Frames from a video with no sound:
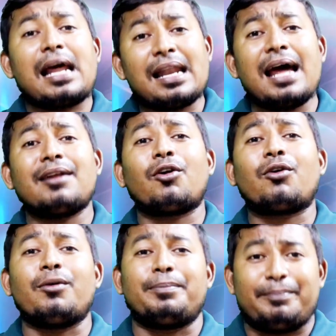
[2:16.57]
নানান
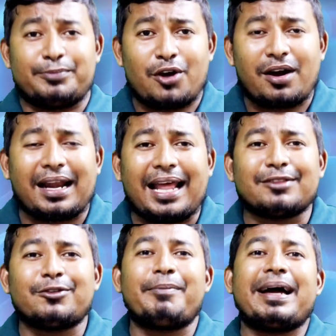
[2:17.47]
রকম
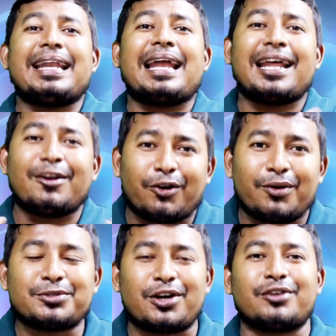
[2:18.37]
চক্রান্ত বা নানান
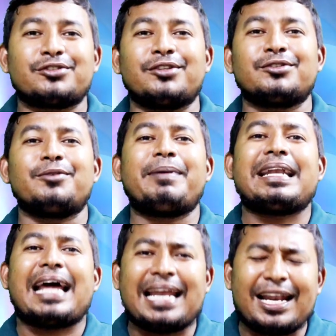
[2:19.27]
রকম ষড়যন্ত্র বা
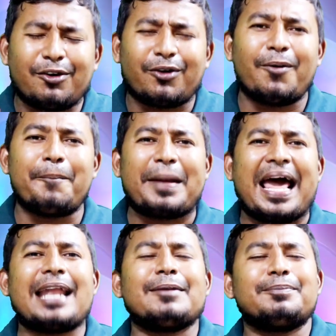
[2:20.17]
নানান রকম
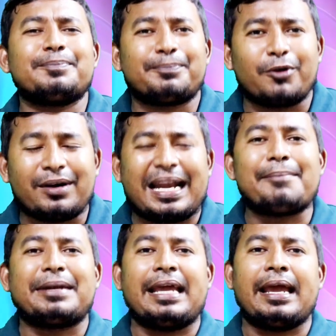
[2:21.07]
প্ল্যান
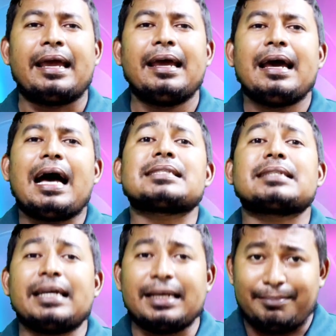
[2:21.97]
প্রোগ্রাম নিয়ে
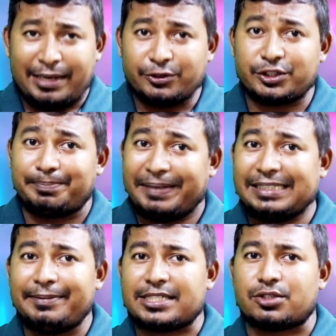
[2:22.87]
আজকে মানুষ
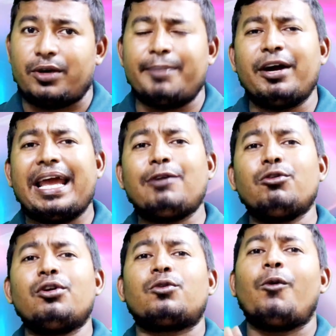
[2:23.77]
ব্যতিব্যস্ত এবং
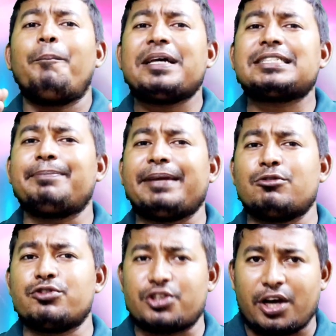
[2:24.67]
এগুলো খুব বেশি
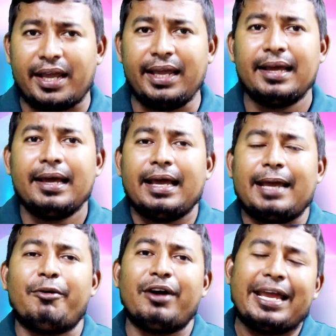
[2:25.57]
ভিউজ হয়
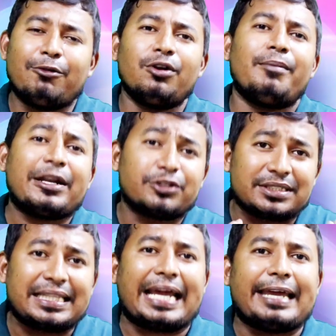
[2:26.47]
এবং এগুলো মানুষ
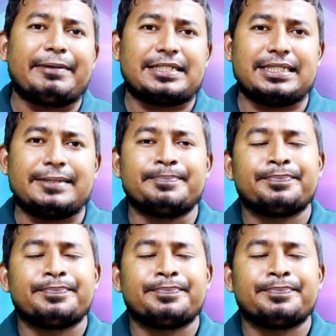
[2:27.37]
দেখে বেশি